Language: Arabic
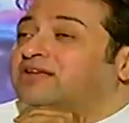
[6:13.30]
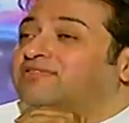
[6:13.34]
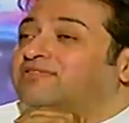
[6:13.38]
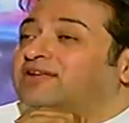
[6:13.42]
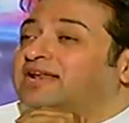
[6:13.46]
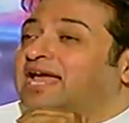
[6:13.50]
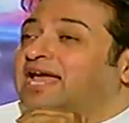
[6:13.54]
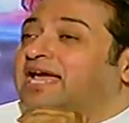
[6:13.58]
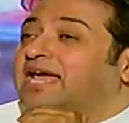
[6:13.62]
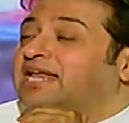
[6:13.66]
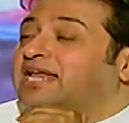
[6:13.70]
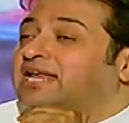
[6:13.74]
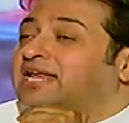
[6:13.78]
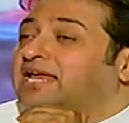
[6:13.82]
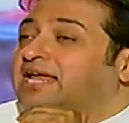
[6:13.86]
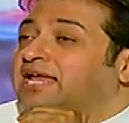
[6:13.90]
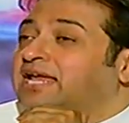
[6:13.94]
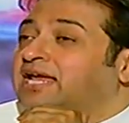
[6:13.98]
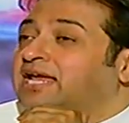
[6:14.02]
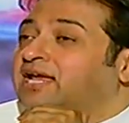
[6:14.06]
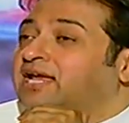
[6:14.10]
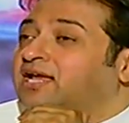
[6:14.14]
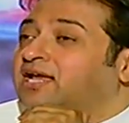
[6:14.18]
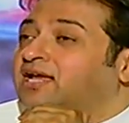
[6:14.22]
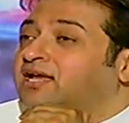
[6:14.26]
لك من دكاتره
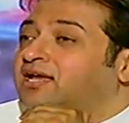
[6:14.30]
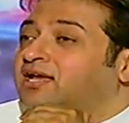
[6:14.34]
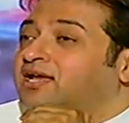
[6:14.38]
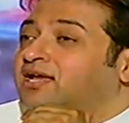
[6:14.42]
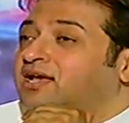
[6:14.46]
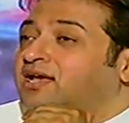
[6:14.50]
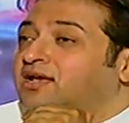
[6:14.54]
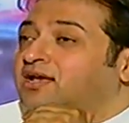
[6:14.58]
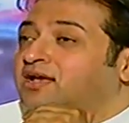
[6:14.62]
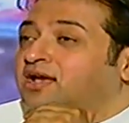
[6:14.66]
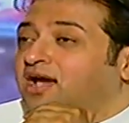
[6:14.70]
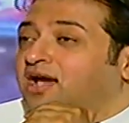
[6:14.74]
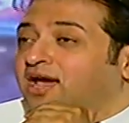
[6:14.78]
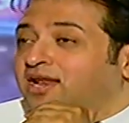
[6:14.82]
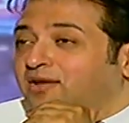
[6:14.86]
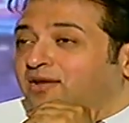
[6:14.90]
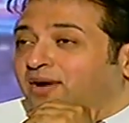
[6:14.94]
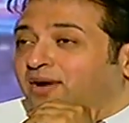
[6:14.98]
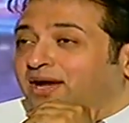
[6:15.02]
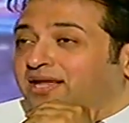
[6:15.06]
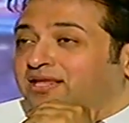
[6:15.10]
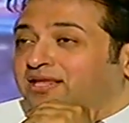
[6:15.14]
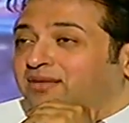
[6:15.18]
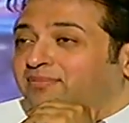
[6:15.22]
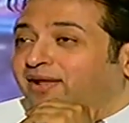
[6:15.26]
ايه انا
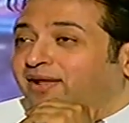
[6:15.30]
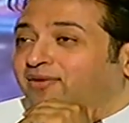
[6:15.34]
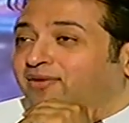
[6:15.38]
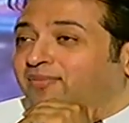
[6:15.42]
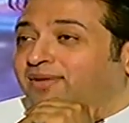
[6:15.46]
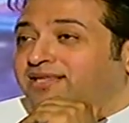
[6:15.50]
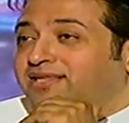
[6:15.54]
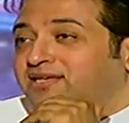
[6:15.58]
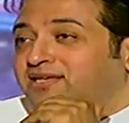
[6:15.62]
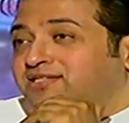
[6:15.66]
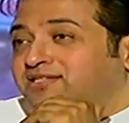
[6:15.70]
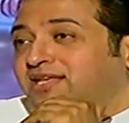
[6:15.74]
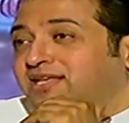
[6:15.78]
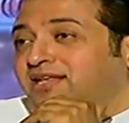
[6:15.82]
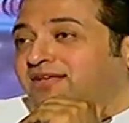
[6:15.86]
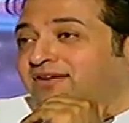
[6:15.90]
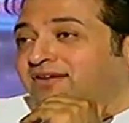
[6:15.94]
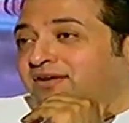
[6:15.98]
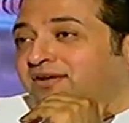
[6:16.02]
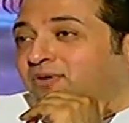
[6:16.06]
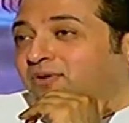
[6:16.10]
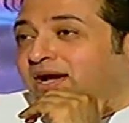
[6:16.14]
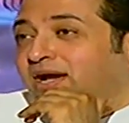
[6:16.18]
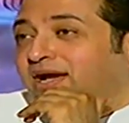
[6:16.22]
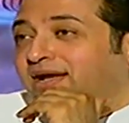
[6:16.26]
واخد المعلومات دي اصل انا
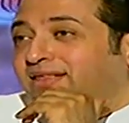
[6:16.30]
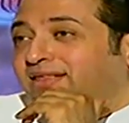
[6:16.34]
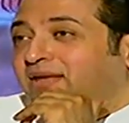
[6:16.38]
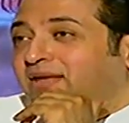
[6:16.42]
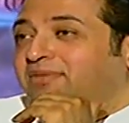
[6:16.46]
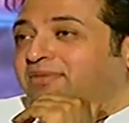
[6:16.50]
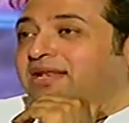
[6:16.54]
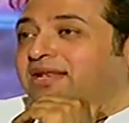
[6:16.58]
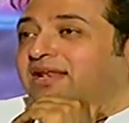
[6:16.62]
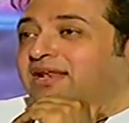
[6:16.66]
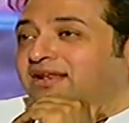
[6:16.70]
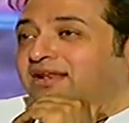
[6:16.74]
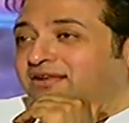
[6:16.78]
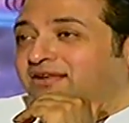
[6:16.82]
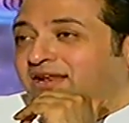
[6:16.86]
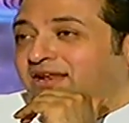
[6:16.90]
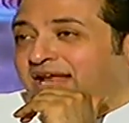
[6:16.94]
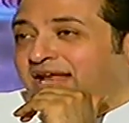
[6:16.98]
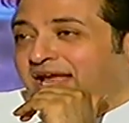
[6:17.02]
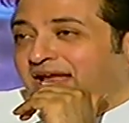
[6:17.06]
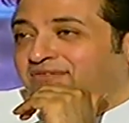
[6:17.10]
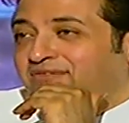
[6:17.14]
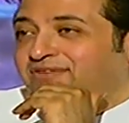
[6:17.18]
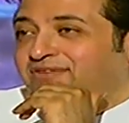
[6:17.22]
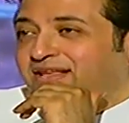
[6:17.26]
واخدها من آه. اللي
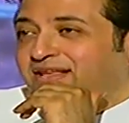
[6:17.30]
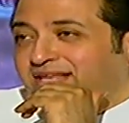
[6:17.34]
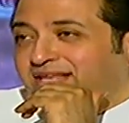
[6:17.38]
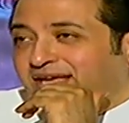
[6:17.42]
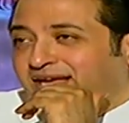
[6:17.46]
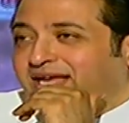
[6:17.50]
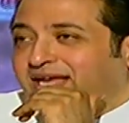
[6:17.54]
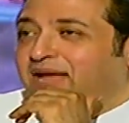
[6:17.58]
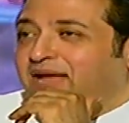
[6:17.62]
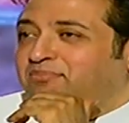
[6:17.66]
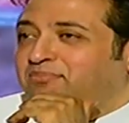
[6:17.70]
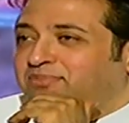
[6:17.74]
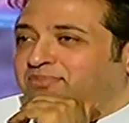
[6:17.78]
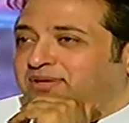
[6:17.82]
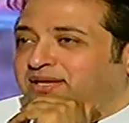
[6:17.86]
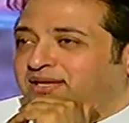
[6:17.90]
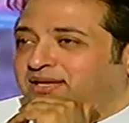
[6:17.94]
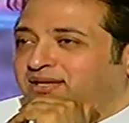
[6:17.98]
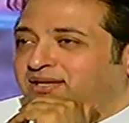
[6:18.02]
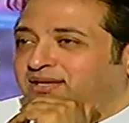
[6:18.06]
كان فاتح جنبي